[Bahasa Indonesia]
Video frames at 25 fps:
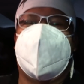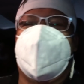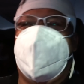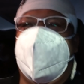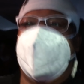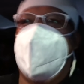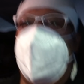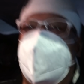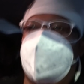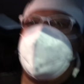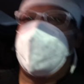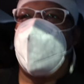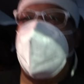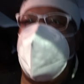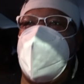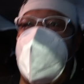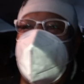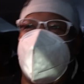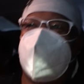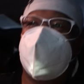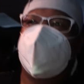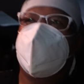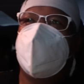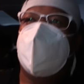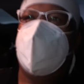ternama
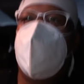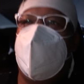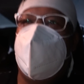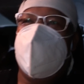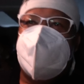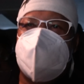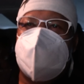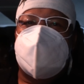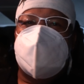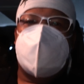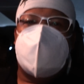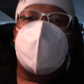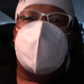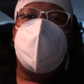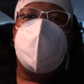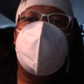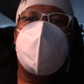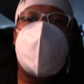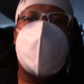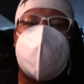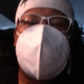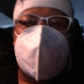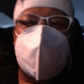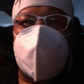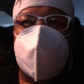bagja Tisa
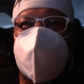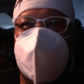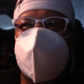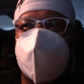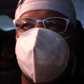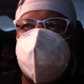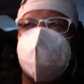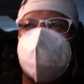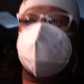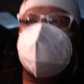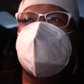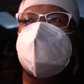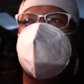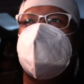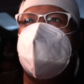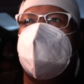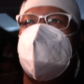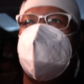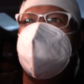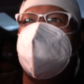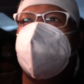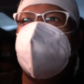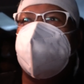Dayana tiasa ayah